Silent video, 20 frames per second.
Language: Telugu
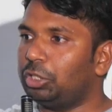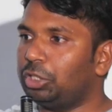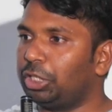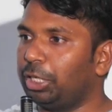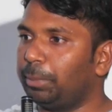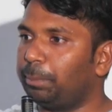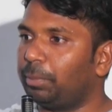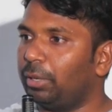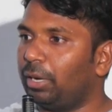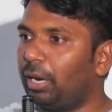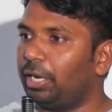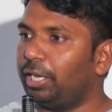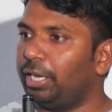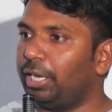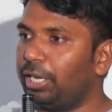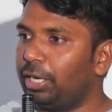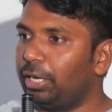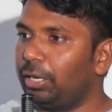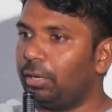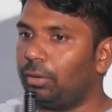షిప్ అంటే
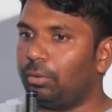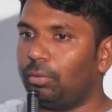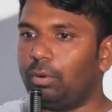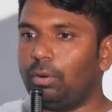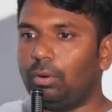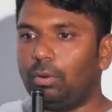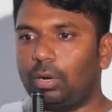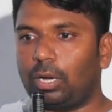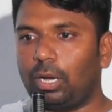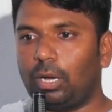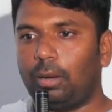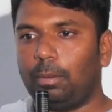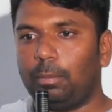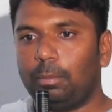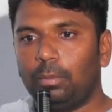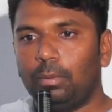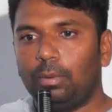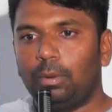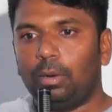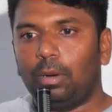ఈ ఒక
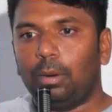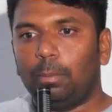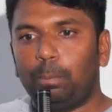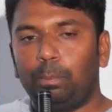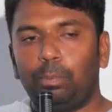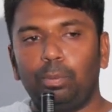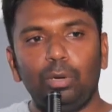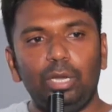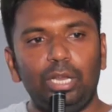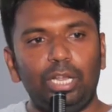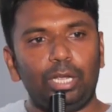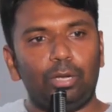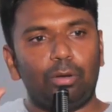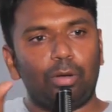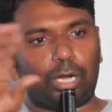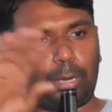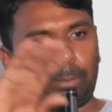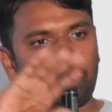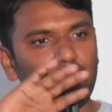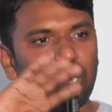పులి
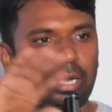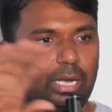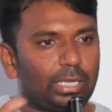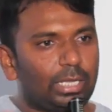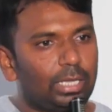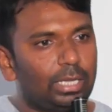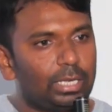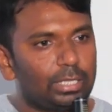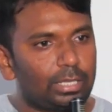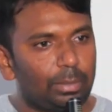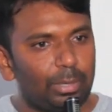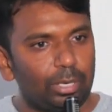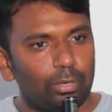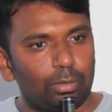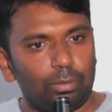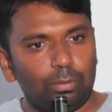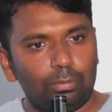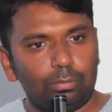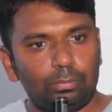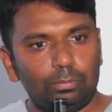గొర్రెపిల్ల కథ తెలుసా
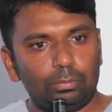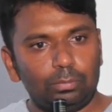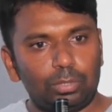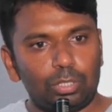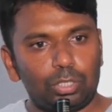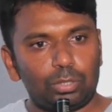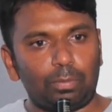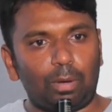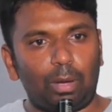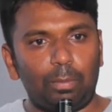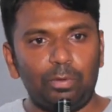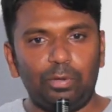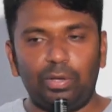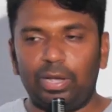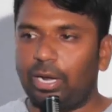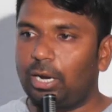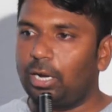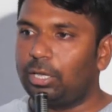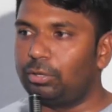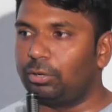మీకు స్వామి
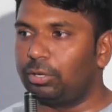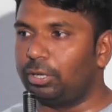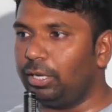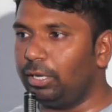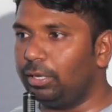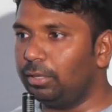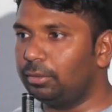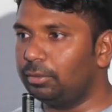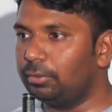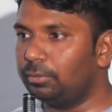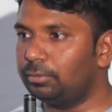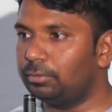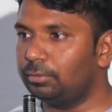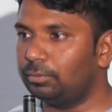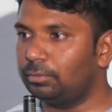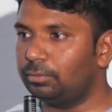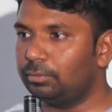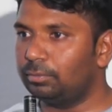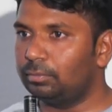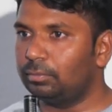వివేకానందుడిది
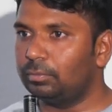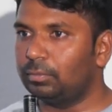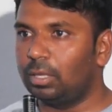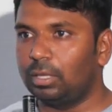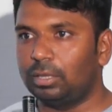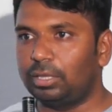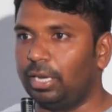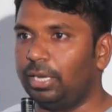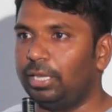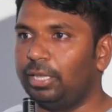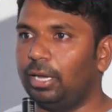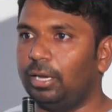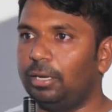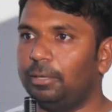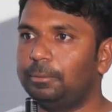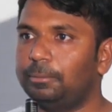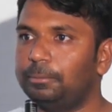తెలీదా